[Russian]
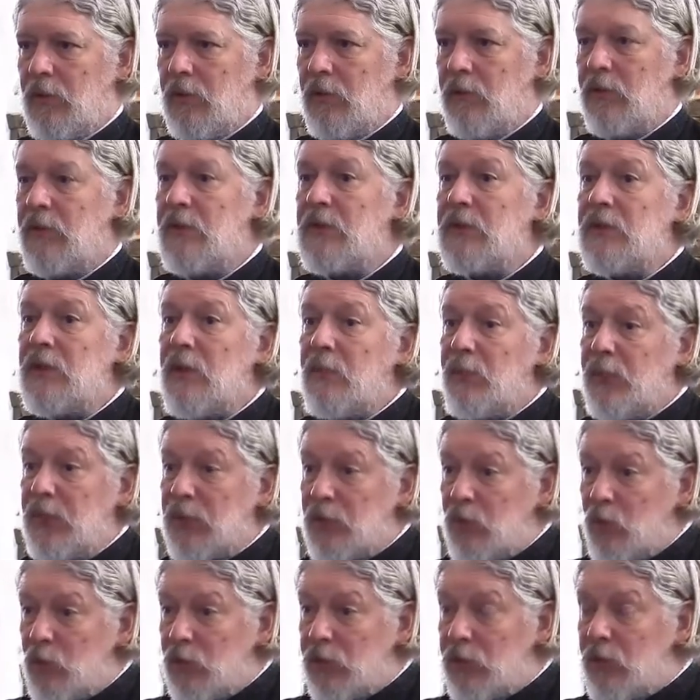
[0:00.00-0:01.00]
везде
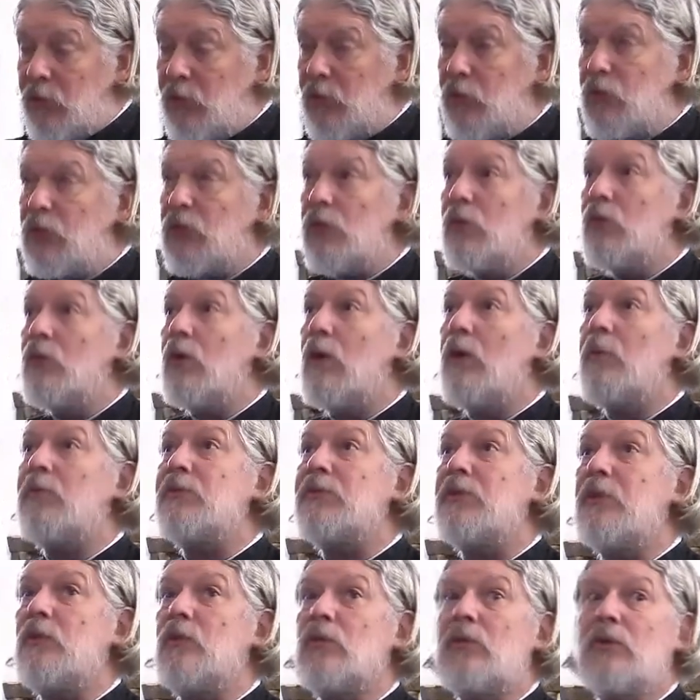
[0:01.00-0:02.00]
присутствующий, но
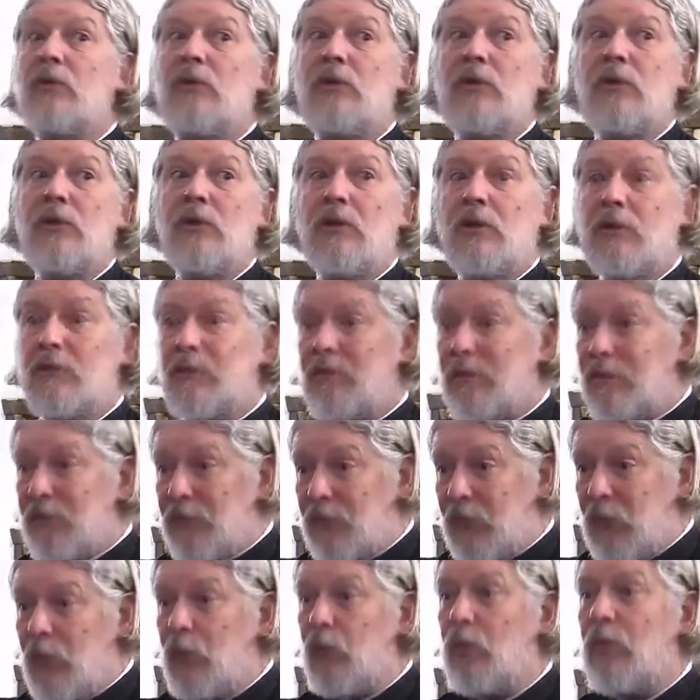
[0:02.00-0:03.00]
абсолютно не,
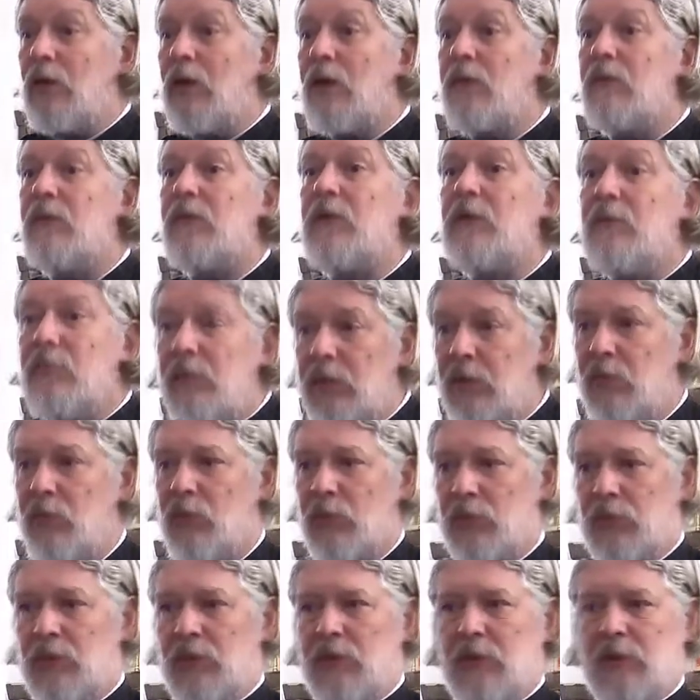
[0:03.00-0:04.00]
неуловимый,
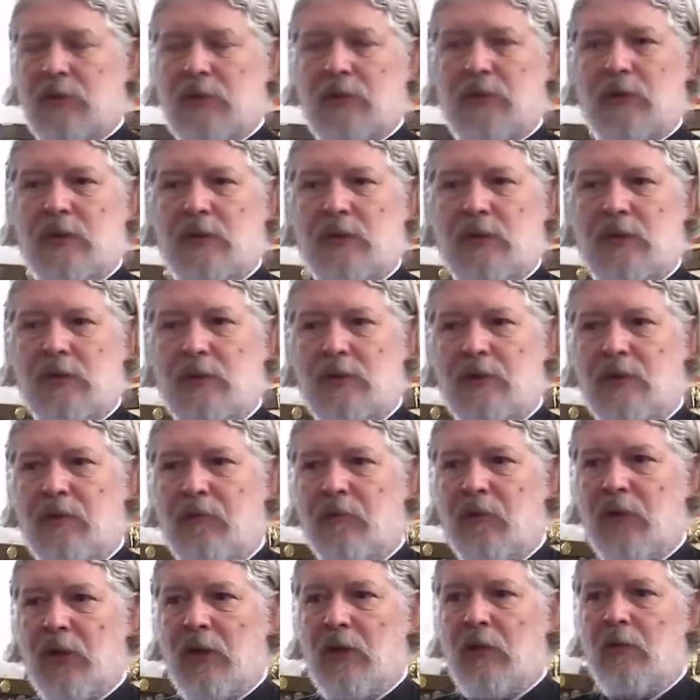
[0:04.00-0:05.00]
можно так сказать.
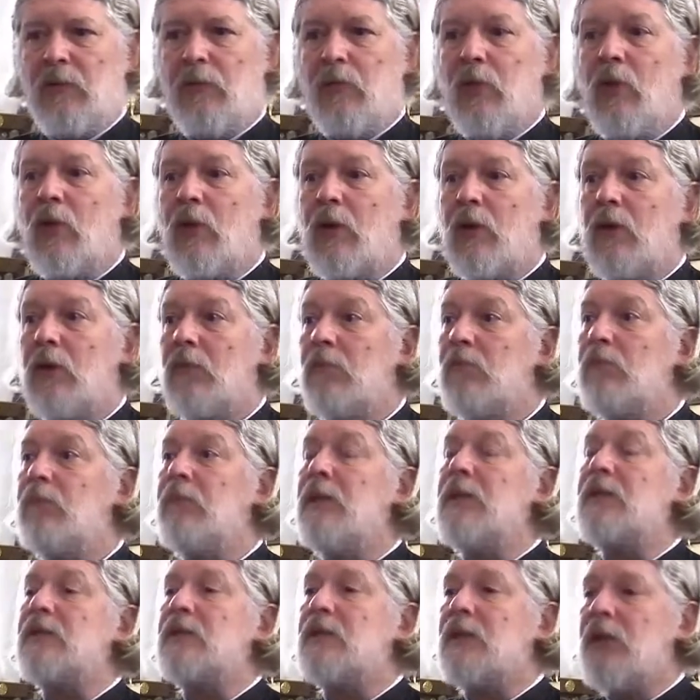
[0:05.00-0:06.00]
Бог
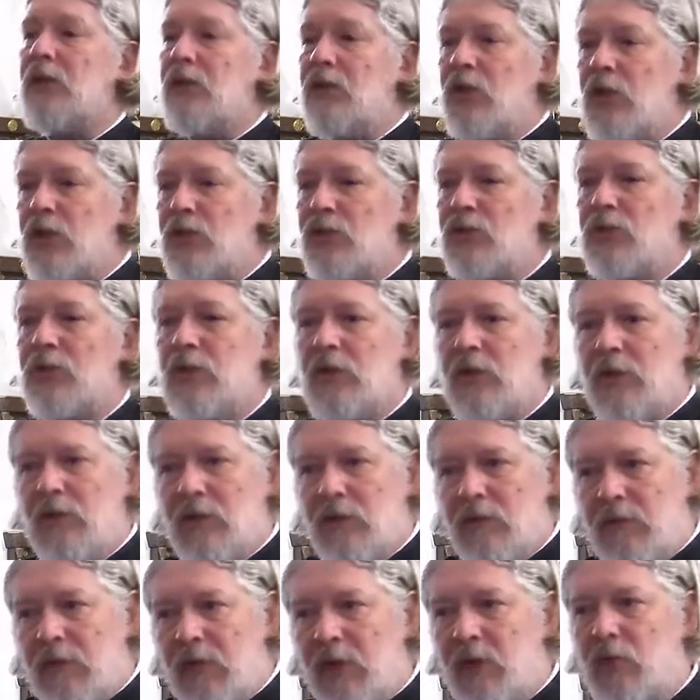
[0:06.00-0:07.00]
бесконечный
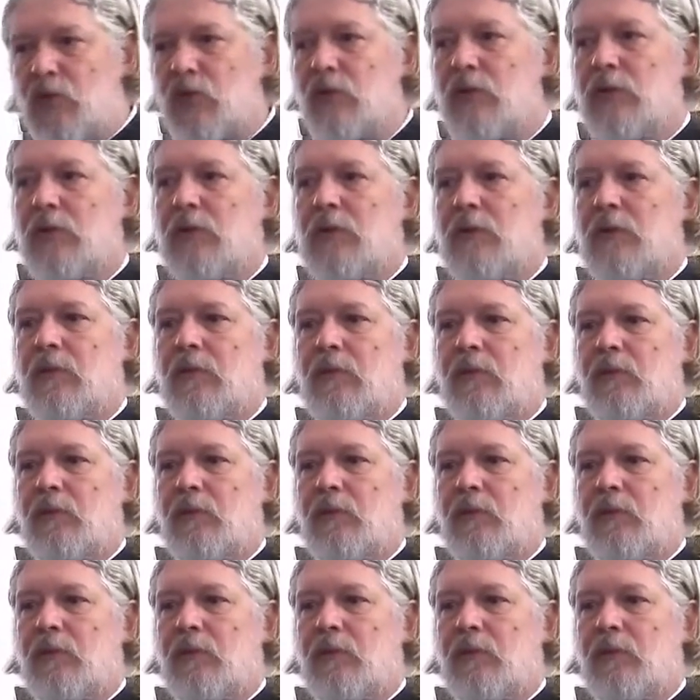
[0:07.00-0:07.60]
и вечный.